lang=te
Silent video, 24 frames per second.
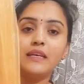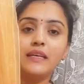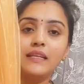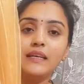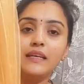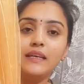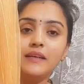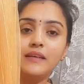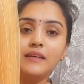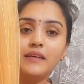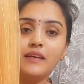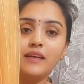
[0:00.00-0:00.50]

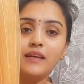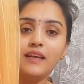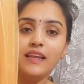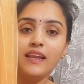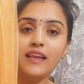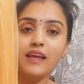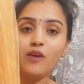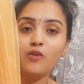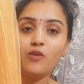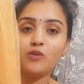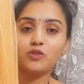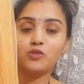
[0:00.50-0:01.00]
ఇది
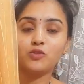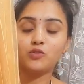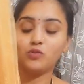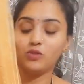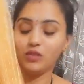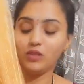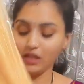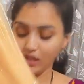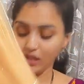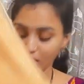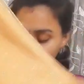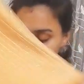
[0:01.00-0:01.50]
ఇలా
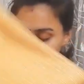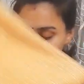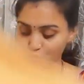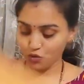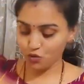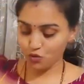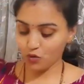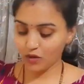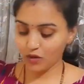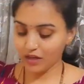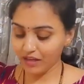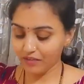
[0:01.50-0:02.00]
వస్తుంది
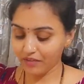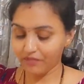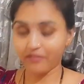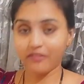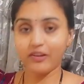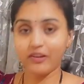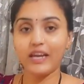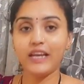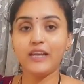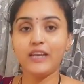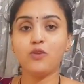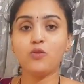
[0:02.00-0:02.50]
చూడండి
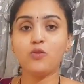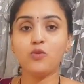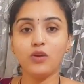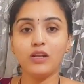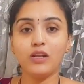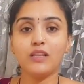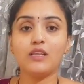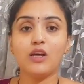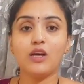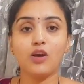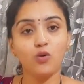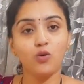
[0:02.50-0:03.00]
వెయిట్
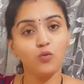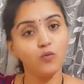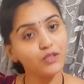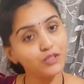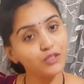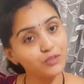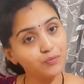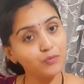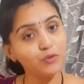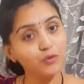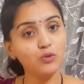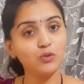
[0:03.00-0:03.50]
కూడా తక్కువ
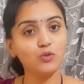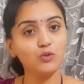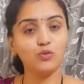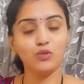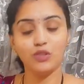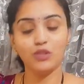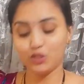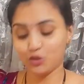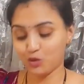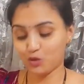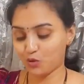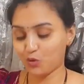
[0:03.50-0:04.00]
స్మూత్
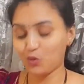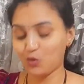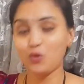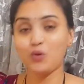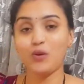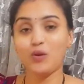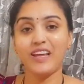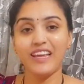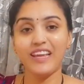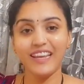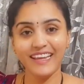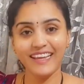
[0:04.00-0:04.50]
ఉంది సో
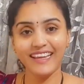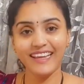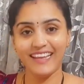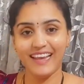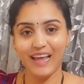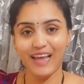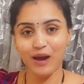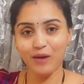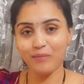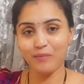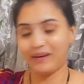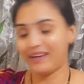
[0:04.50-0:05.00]
నేను
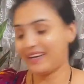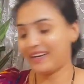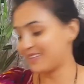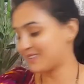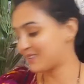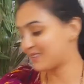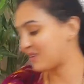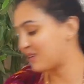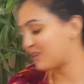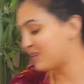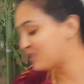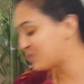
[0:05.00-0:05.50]
ఇలా
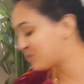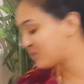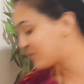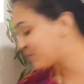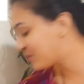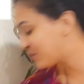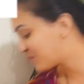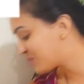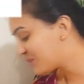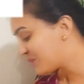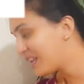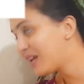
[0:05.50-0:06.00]
పెట్టేసుకొని
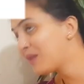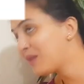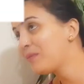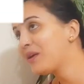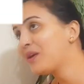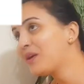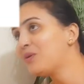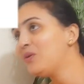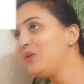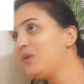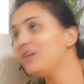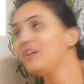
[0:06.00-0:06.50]
చూపిస్తున్నాను
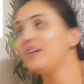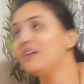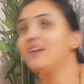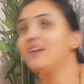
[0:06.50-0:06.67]
మీకు